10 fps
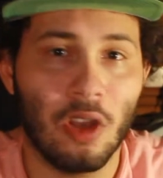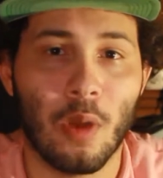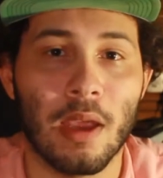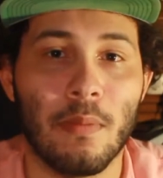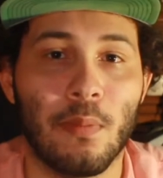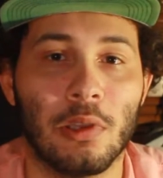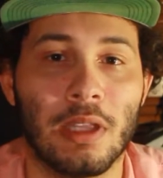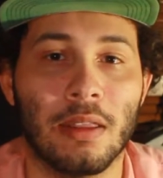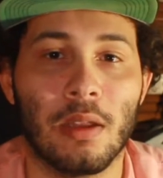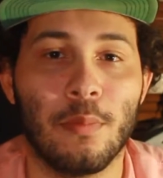eso es lo más
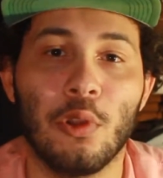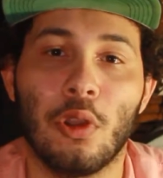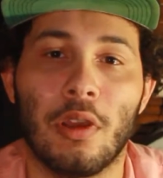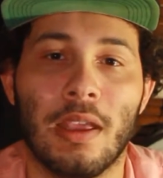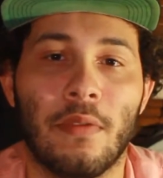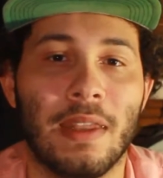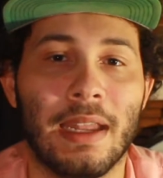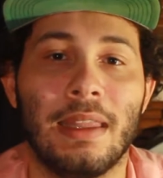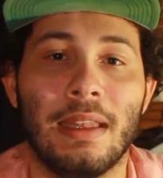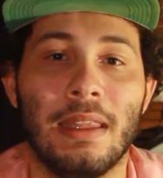importante del mundo
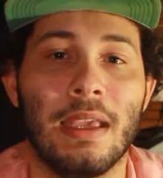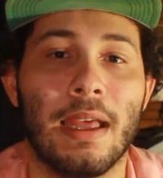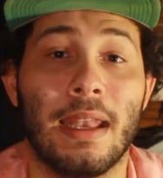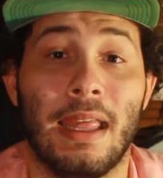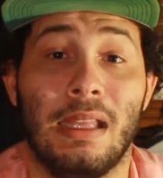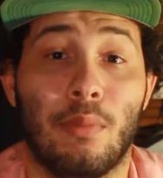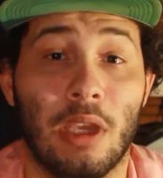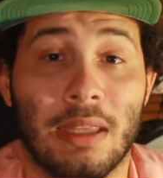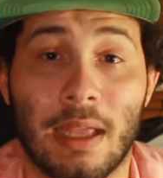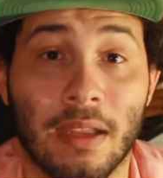y al final del día
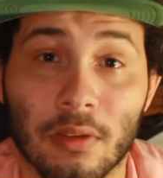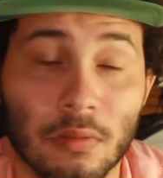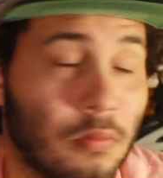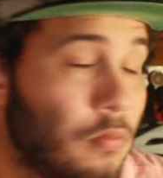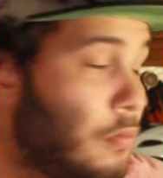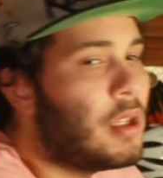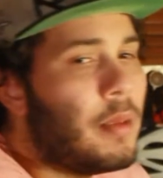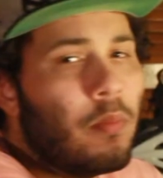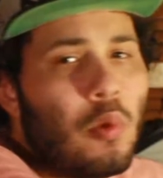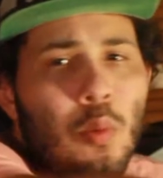nadie te puede quitar eso.
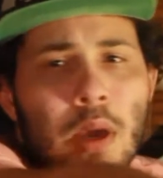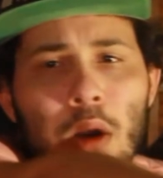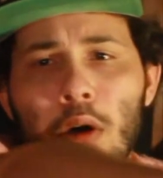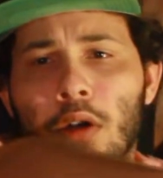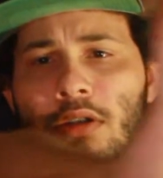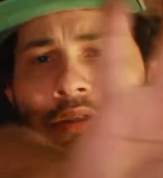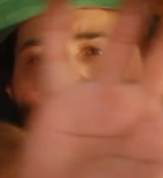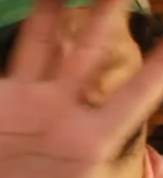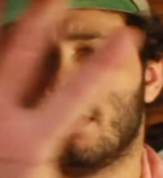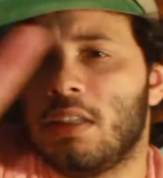Tip
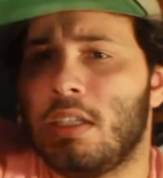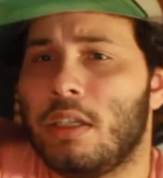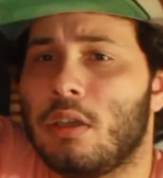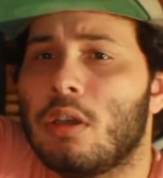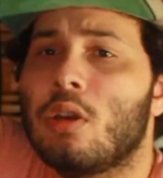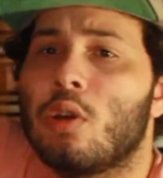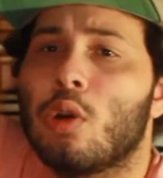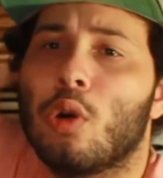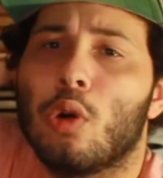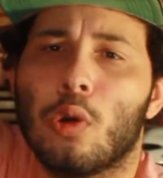número
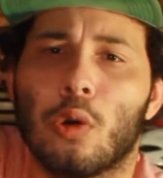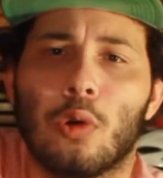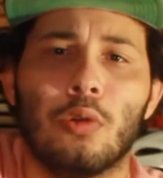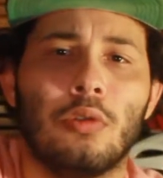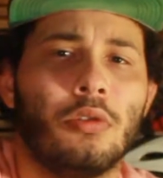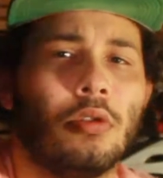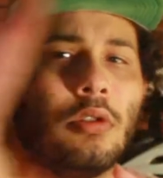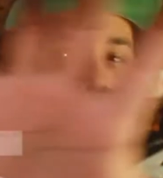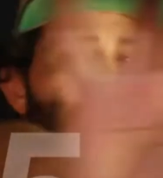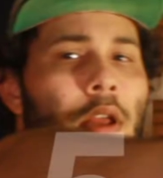5.
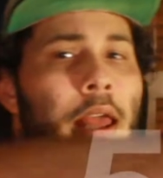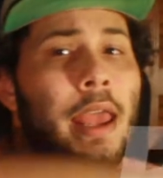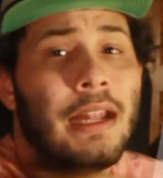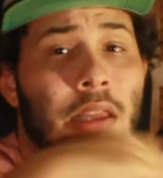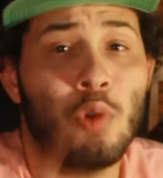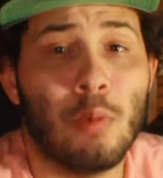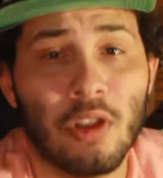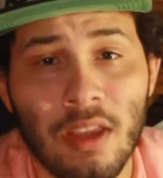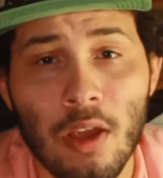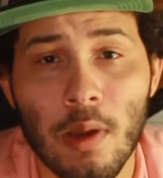El
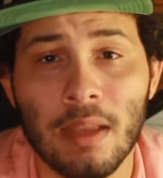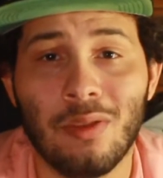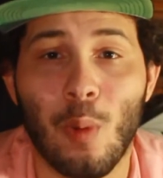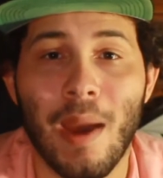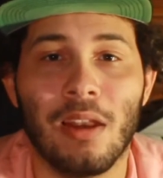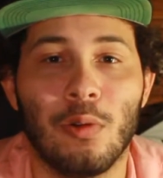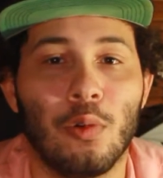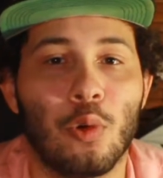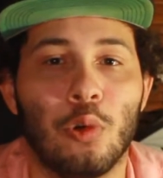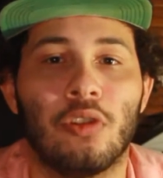tip número 5 es
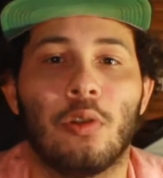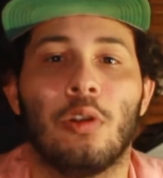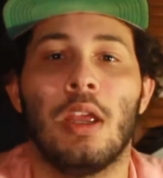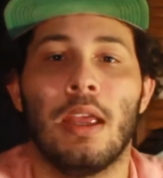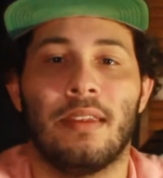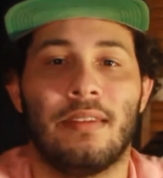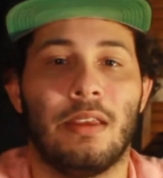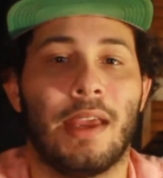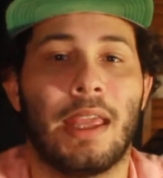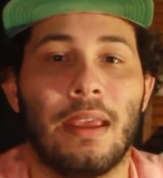toma algún curso.
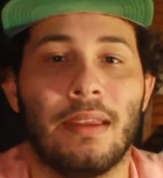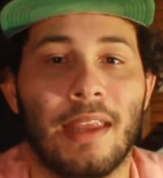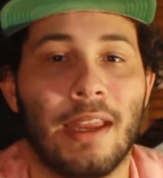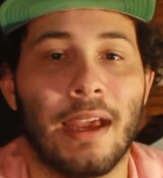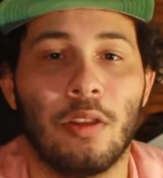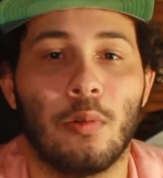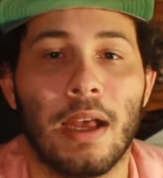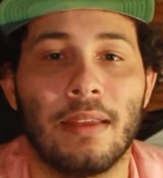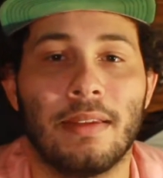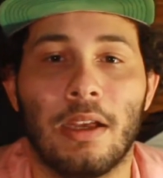Si ves que cerca
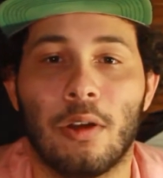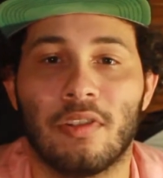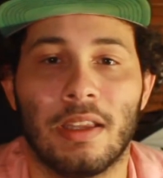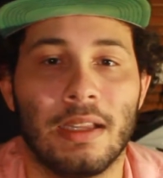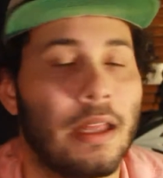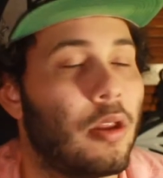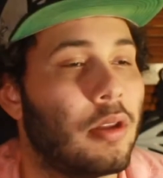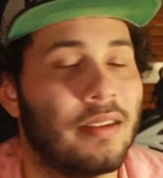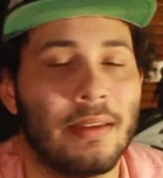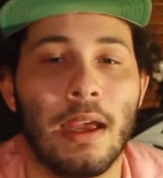de tu casa o
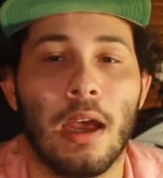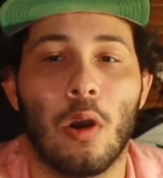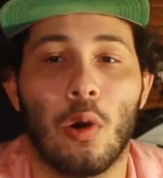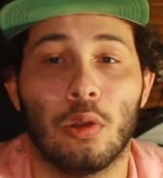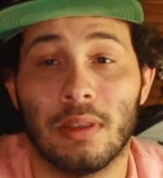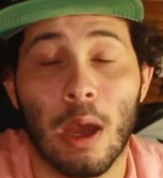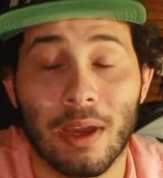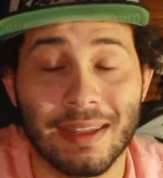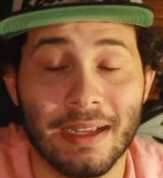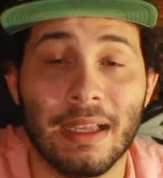cerca de donde sea,
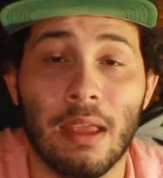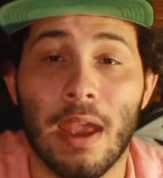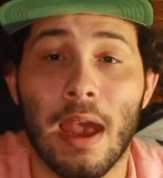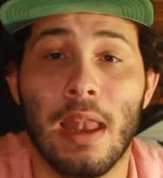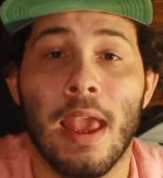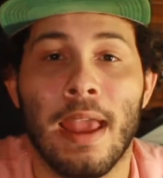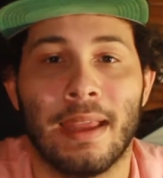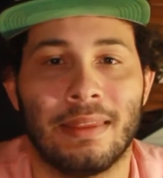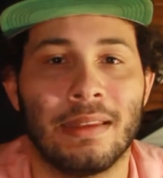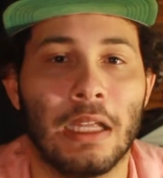o aunque tengas que
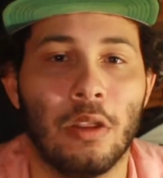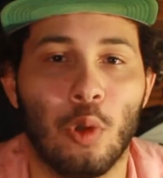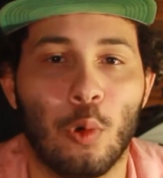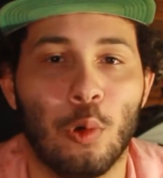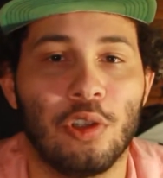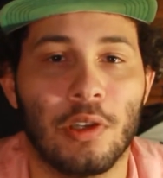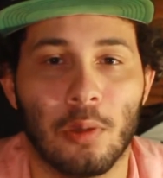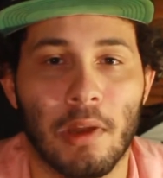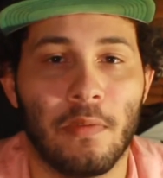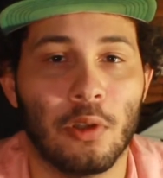viajar, están dando un
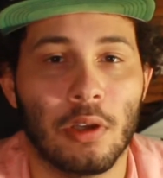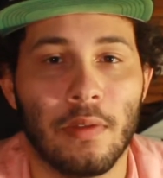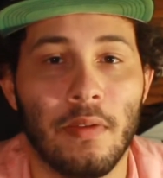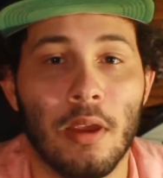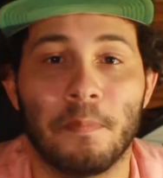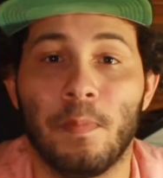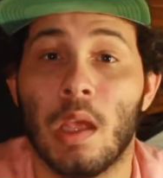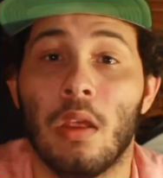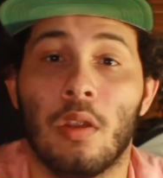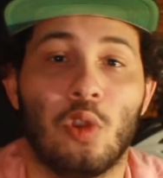curso de tomar fotografía,